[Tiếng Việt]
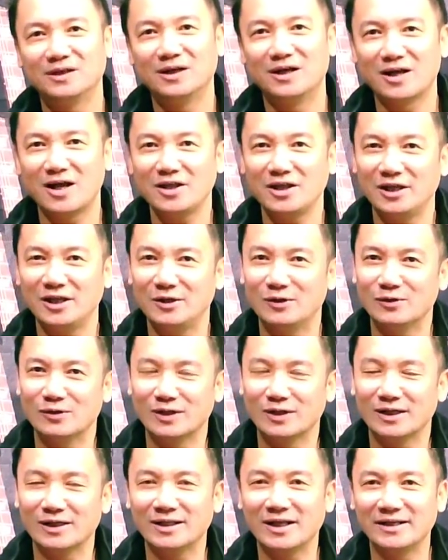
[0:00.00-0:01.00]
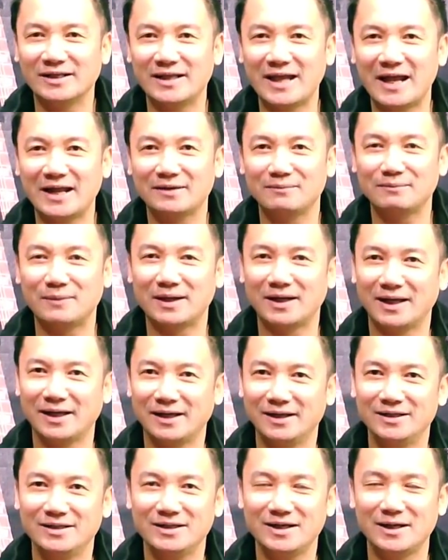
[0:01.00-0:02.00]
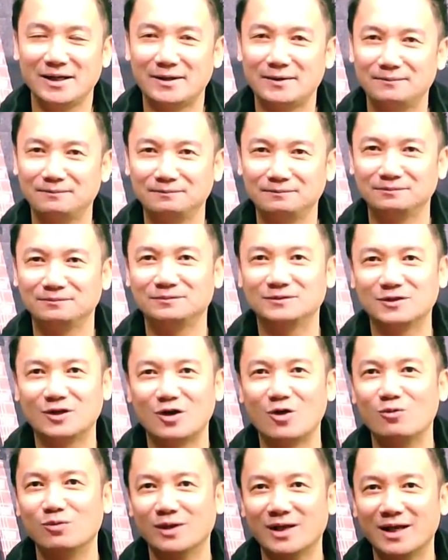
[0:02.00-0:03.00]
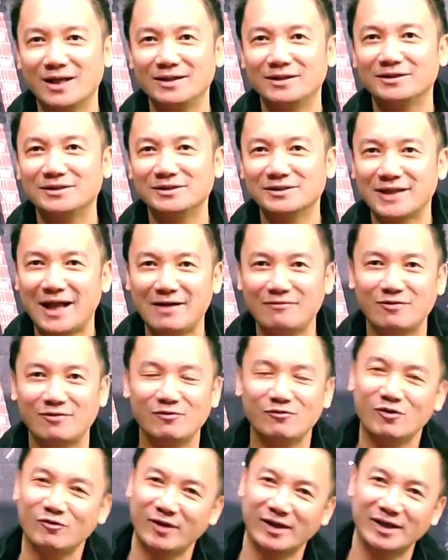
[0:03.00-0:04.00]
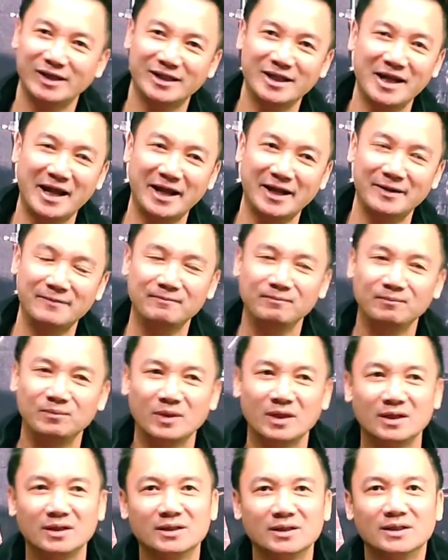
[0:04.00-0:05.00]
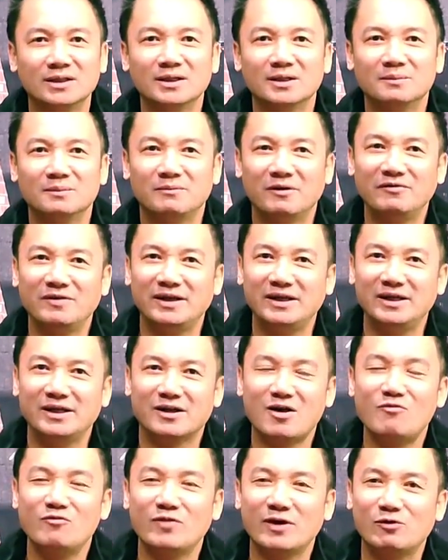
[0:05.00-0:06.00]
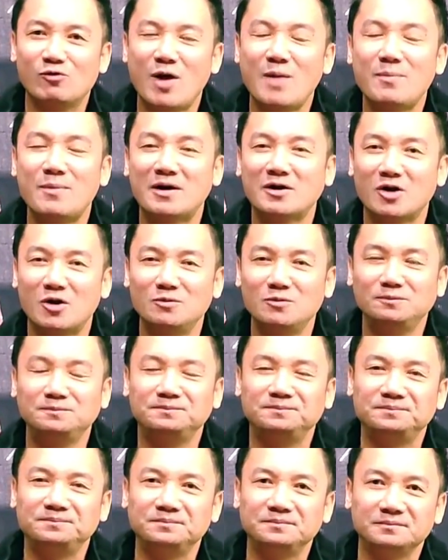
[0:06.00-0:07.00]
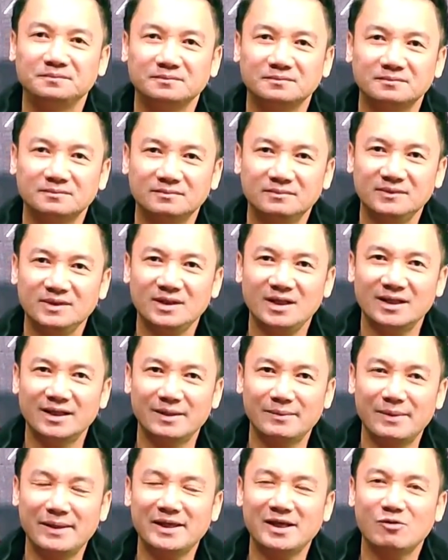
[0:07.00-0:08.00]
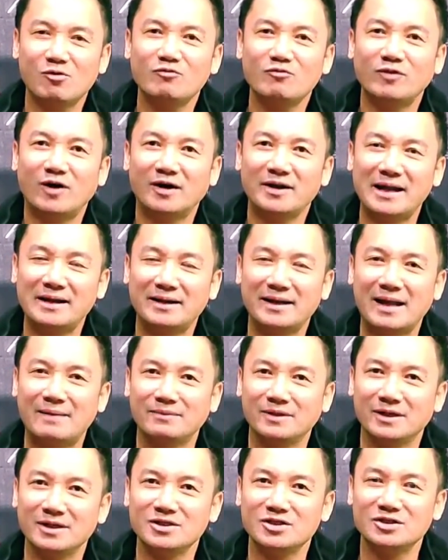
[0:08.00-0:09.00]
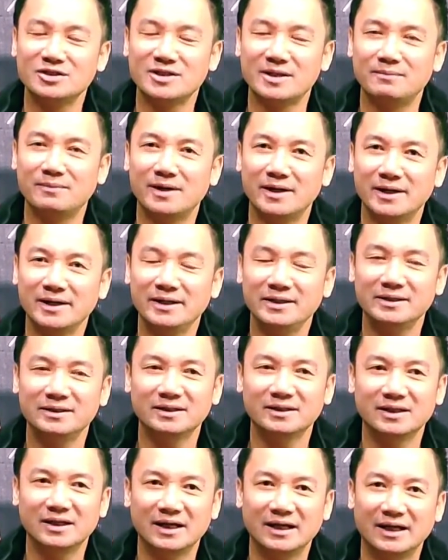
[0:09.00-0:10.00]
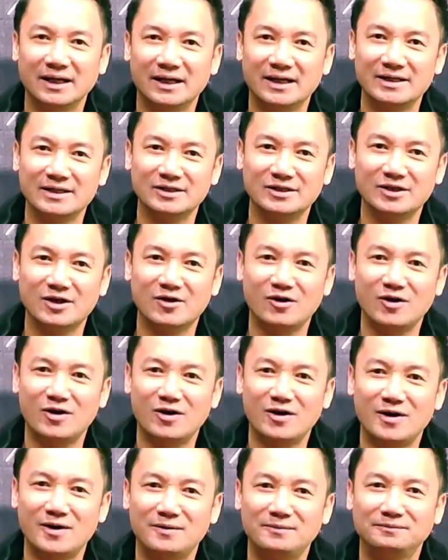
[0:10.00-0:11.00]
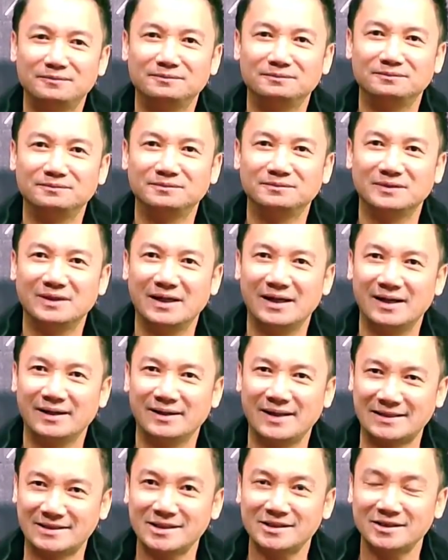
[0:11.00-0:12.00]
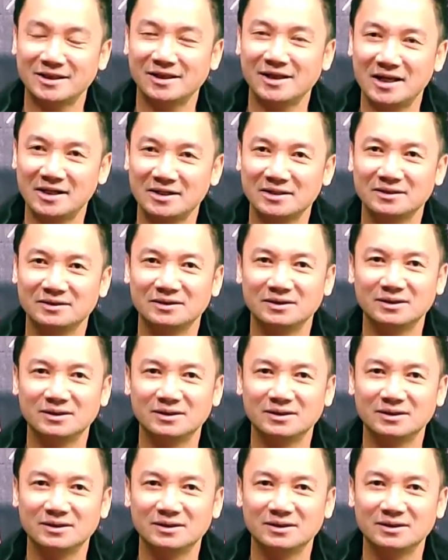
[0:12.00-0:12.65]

à, có nhiều cái thời gian mà để à, cùng lên tương tác với quý vị như thế này. Bởi vì công việc quá bận rộn. Thì bây giờ Quốc Võ đang làm những cái chương trình mới à, cho à, nhà sách tự lực